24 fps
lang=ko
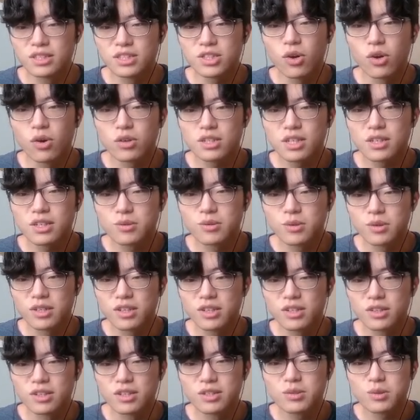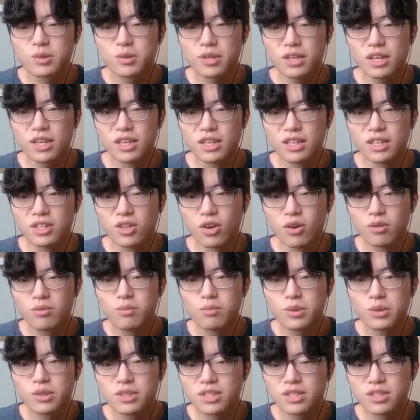저장고예요. 일종의
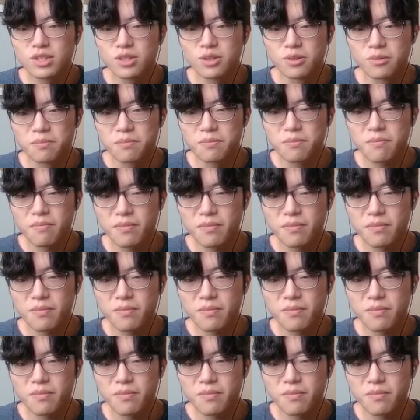연못이죠.